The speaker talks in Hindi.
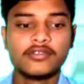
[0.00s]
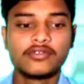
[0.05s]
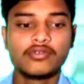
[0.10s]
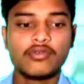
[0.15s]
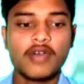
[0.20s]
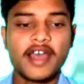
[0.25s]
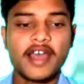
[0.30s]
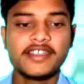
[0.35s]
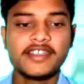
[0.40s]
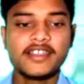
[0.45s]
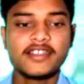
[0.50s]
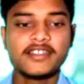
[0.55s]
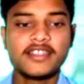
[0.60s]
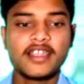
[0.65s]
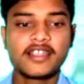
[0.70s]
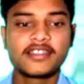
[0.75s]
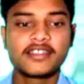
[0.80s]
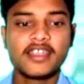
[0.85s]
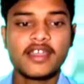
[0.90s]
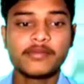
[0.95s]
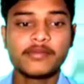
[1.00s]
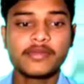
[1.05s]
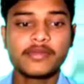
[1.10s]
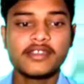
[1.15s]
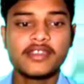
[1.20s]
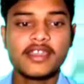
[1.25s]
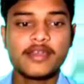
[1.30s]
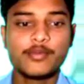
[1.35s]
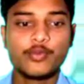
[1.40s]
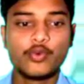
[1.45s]
तो आइए देखते हैं हम कि
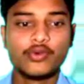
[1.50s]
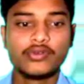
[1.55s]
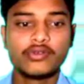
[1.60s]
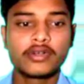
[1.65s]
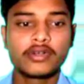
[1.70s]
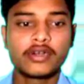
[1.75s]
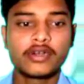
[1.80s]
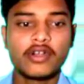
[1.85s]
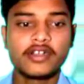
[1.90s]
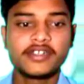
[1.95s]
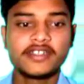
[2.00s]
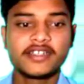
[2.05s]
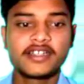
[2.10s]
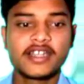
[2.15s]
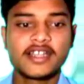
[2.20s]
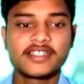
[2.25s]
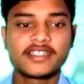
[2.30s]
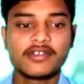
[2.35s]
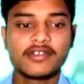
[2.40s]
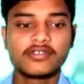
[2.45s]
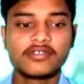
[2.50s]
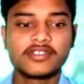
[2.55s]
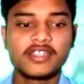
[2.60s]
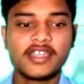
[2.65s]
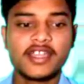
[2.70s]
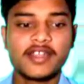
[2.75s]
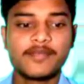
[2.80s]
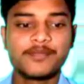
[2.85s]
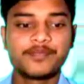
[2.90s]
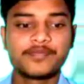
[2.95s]
ये मोनोक्रोटिक कैसे होते
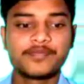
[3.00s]
हैं